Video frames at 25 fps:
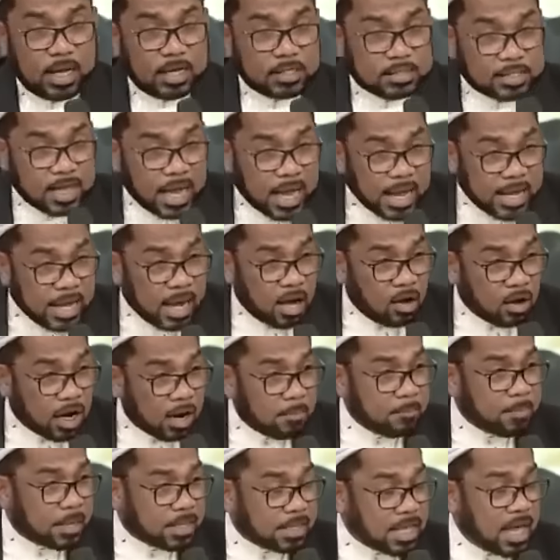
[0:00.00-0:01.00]
Saya
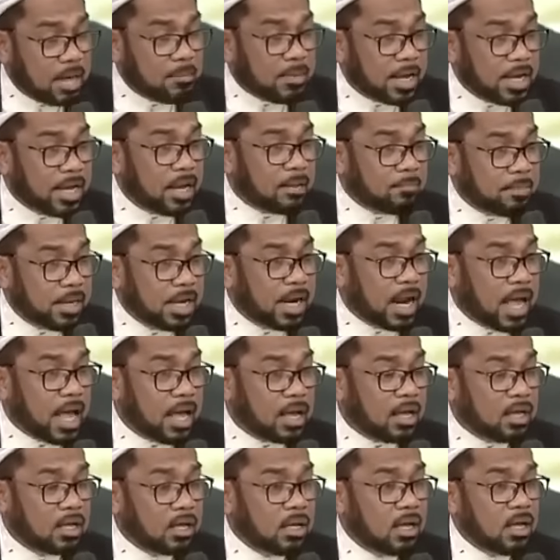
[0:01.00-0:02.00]
orang pertama yang
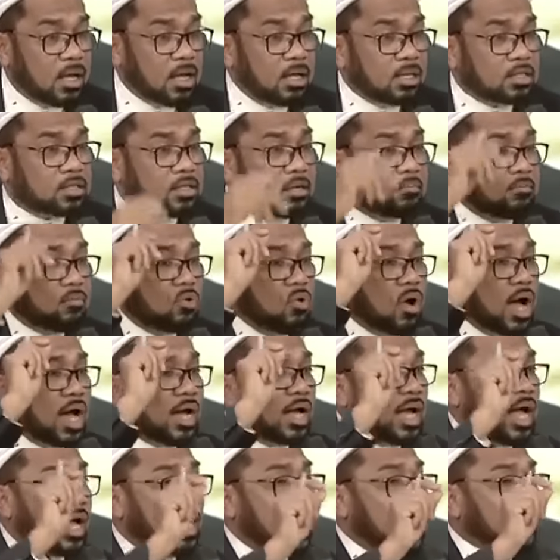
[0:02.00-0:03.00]
bilang, semua
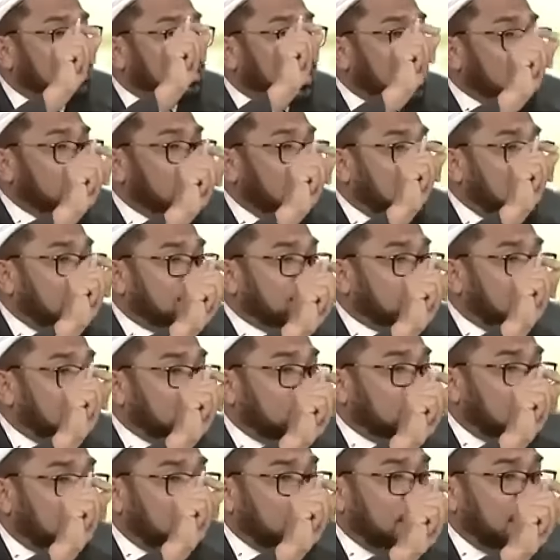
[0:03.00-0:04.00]
gagasan-gagasan
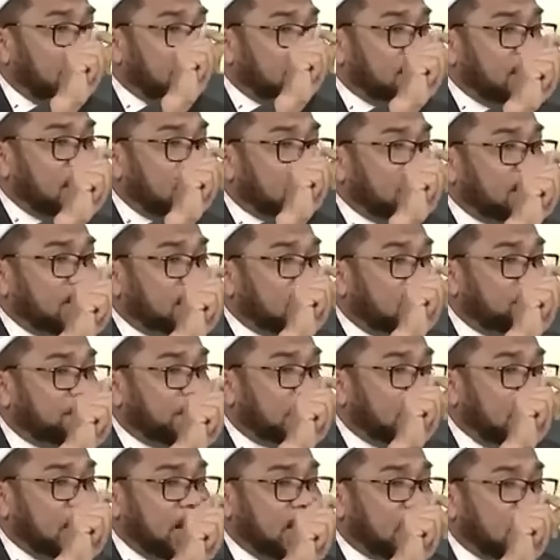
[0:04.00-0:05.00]
terbaik yang kita
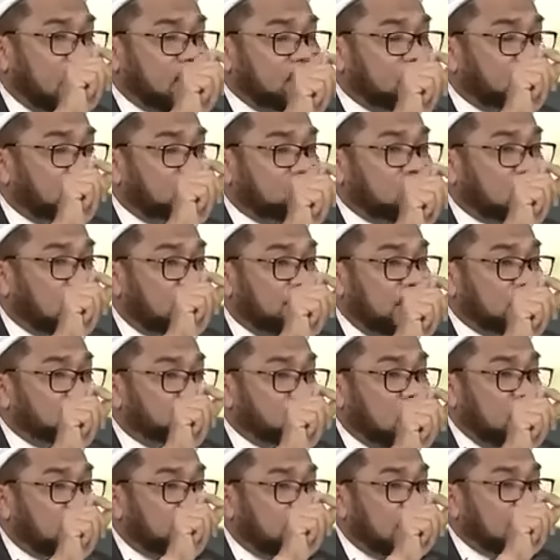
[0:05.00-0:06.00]
pikirkan untuk
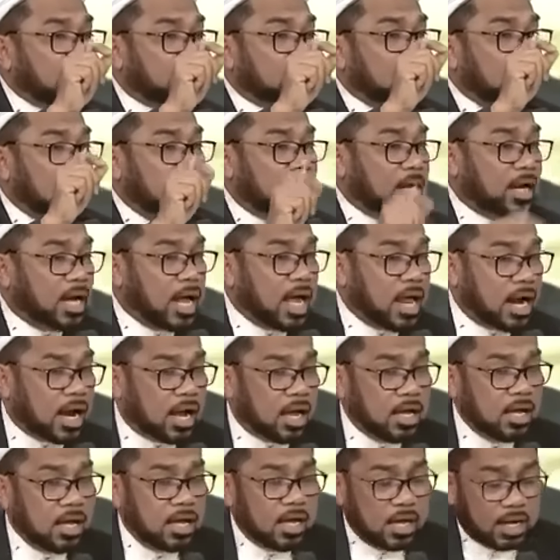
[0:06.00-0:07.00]
kemajuan bangsa dan
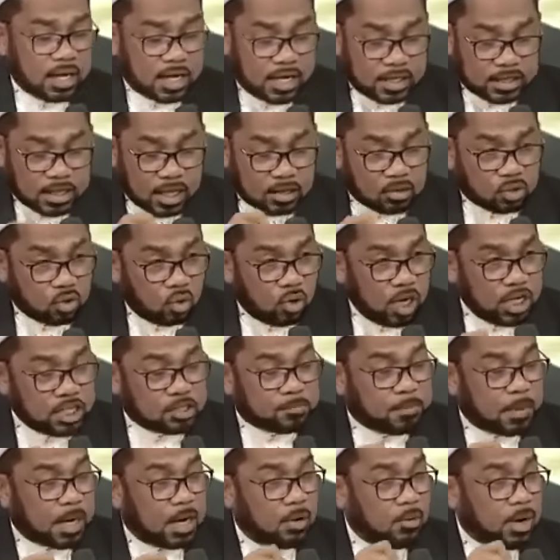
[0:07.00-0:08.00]
negara, kita tulis
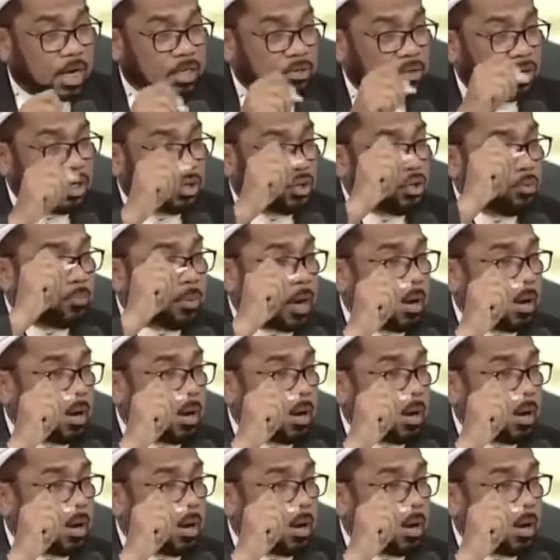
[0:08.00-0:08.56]
pada waktu itu